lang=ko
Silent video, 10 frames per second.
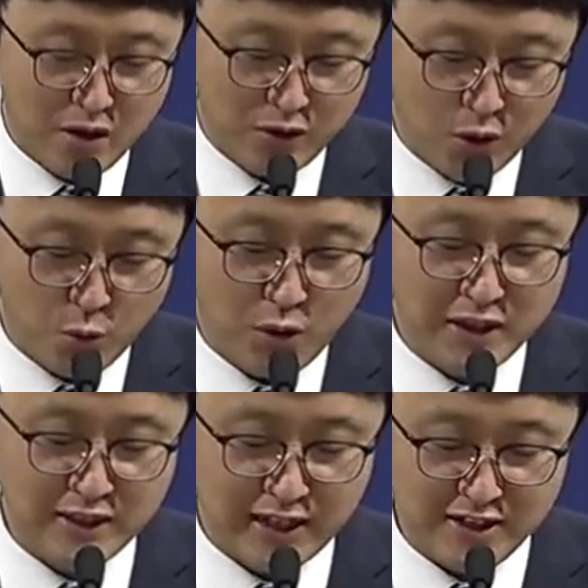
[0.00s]
여호와의
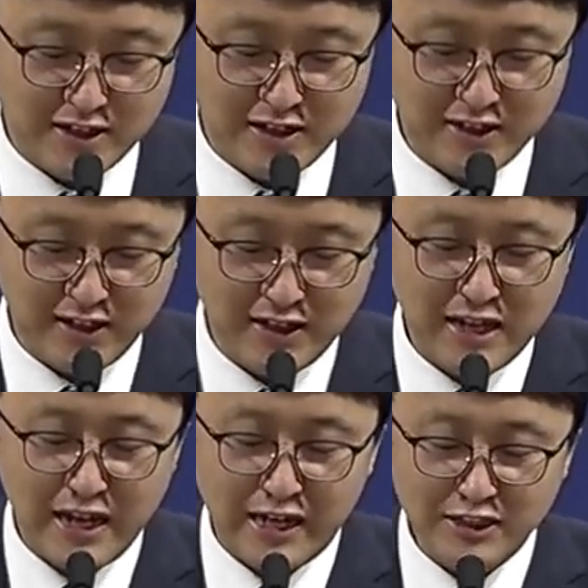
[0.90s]
날개 아래
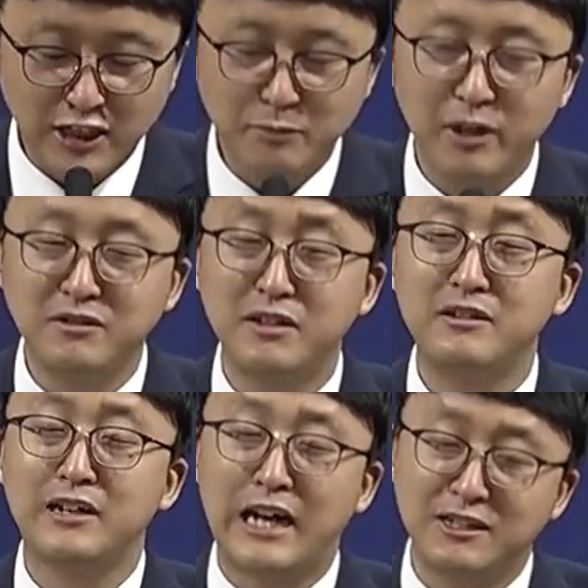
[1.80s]
하나님의 은혜를
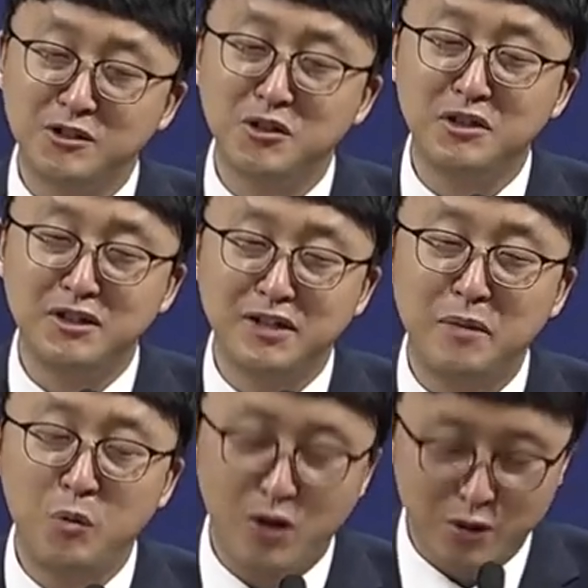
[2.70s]
간절히
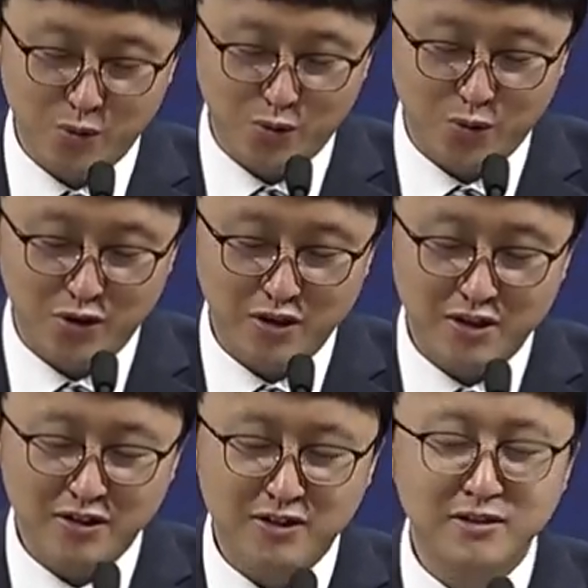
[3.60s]
사모하고
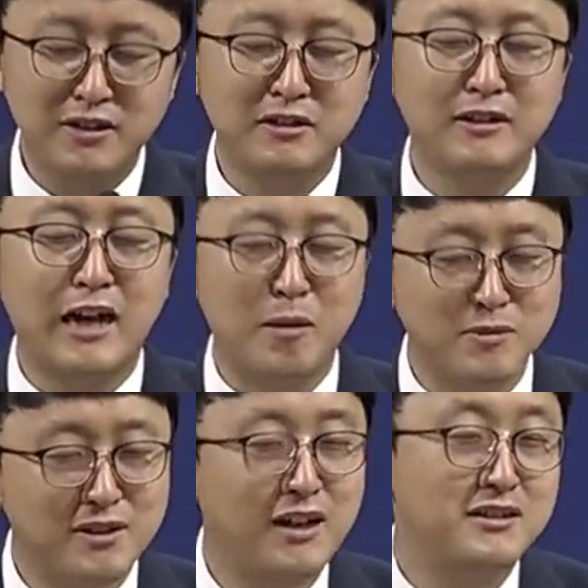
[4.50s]
그 은혜를
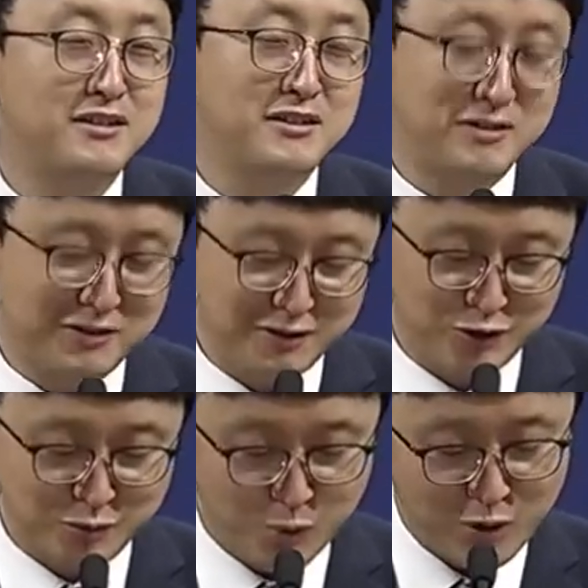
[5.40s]
감사하시기를
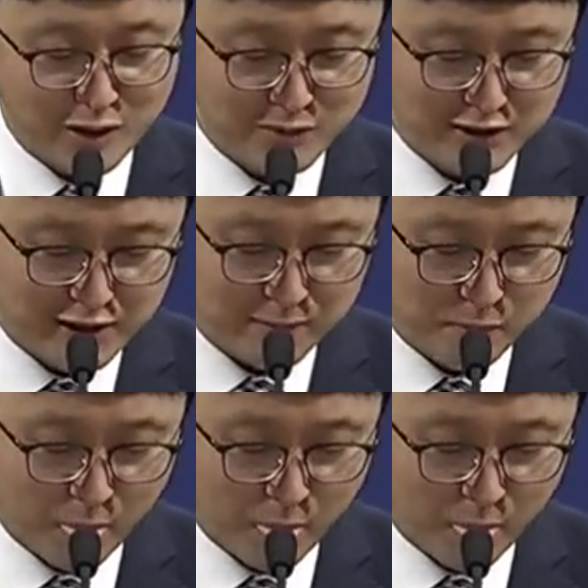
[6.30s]
축복합니다.